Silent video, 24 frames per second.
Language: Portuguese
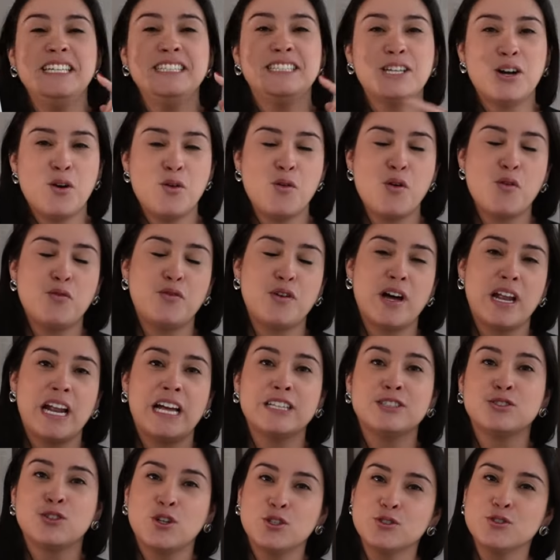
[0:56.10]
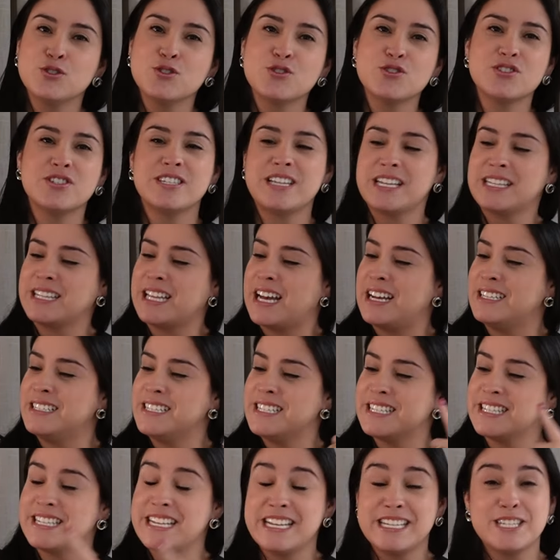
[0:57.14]
Então eu vou falar todos os
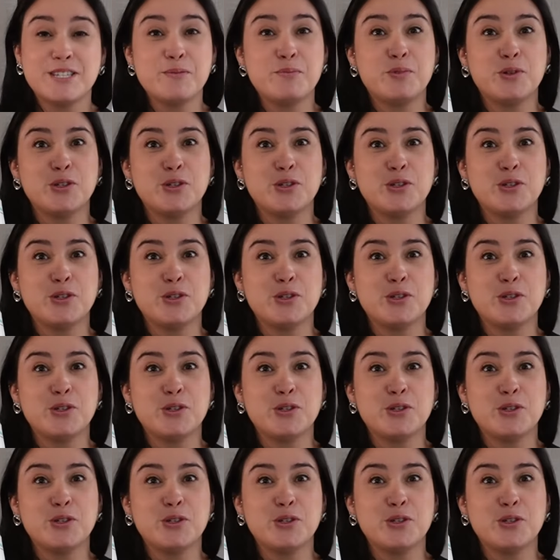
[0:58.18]
detalhes desse